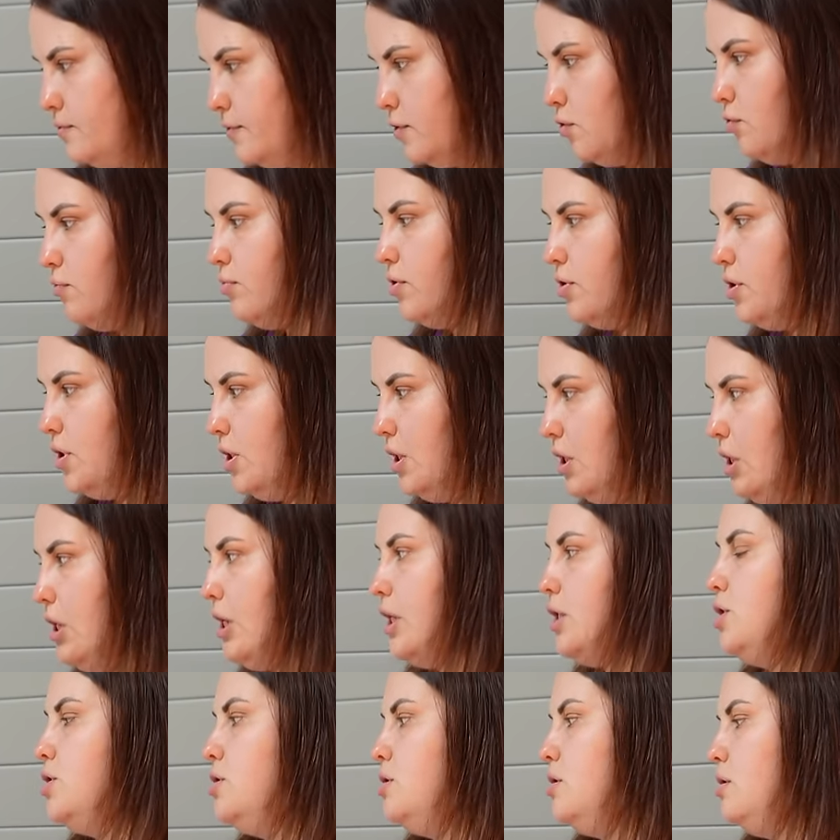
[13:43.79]
глубокие
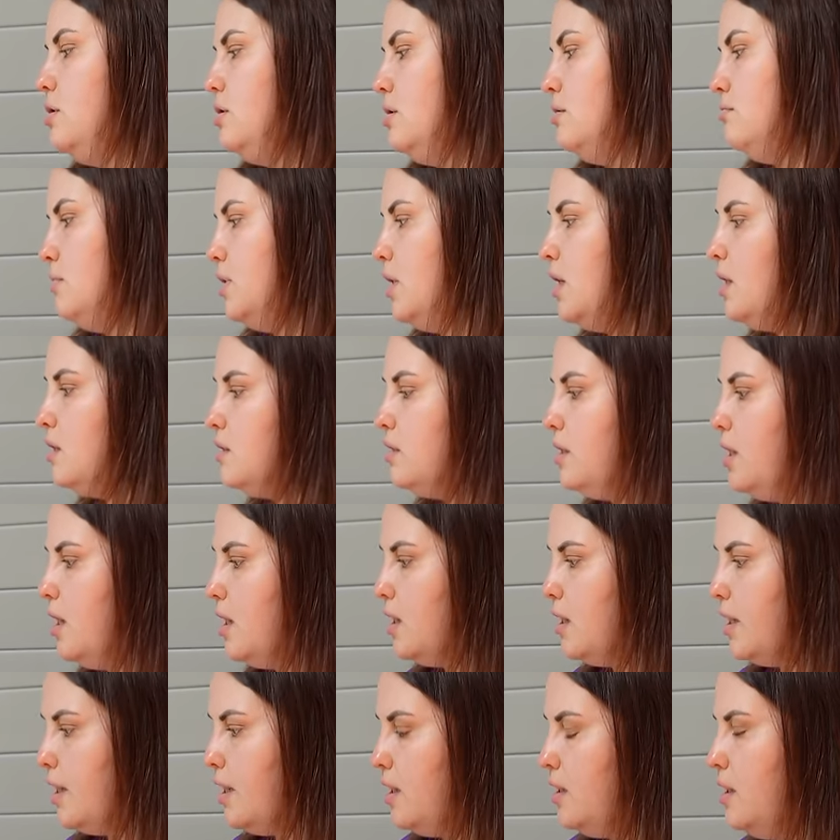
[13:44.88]
ящики там, да,
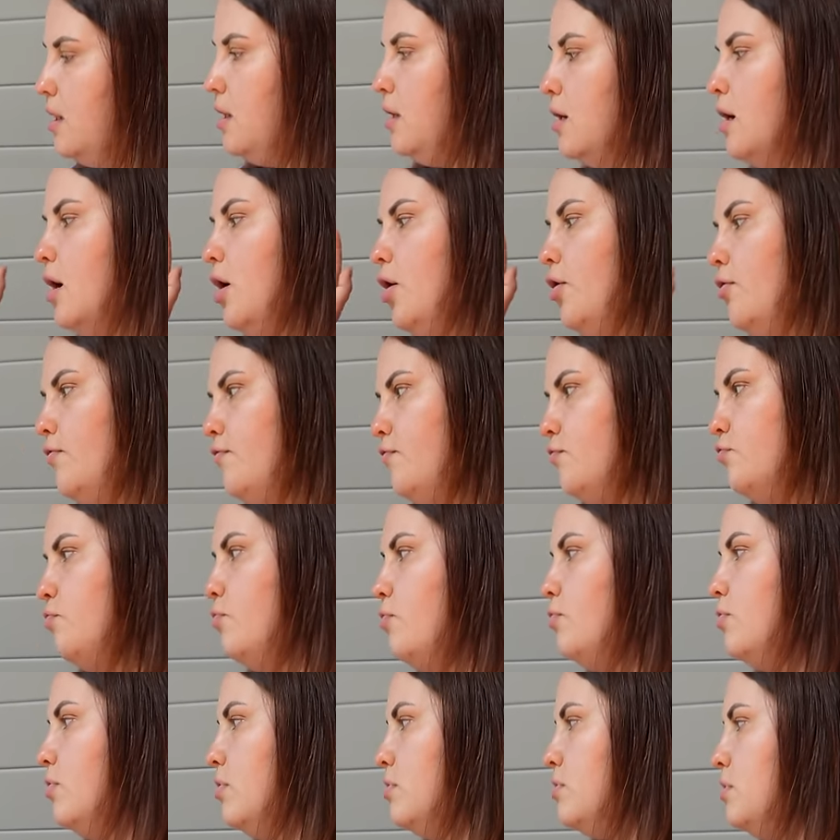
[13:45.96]
для хранения
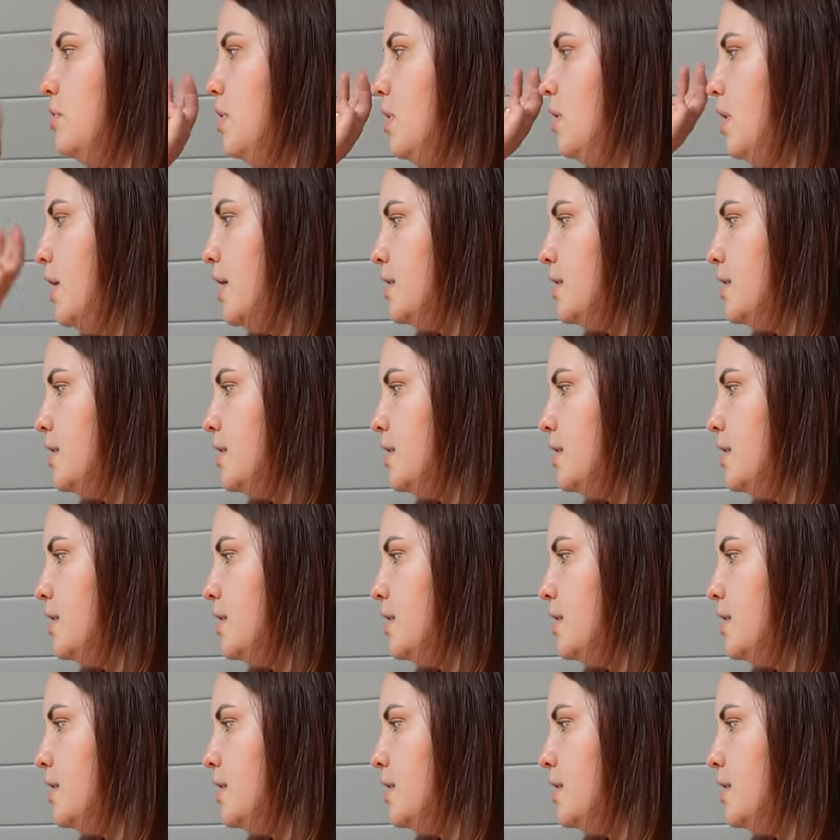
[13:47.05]
футболки,